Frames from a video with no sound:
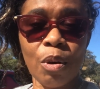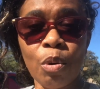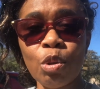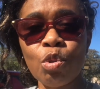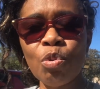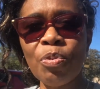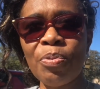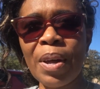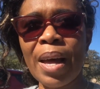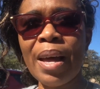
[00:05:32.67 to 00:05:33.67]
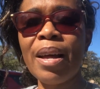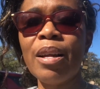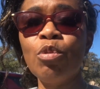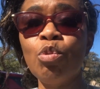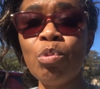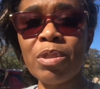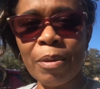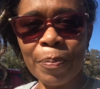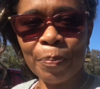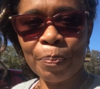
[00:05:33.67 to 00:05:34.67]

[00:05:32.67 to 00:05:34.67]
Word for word: le tout fait 12 ans.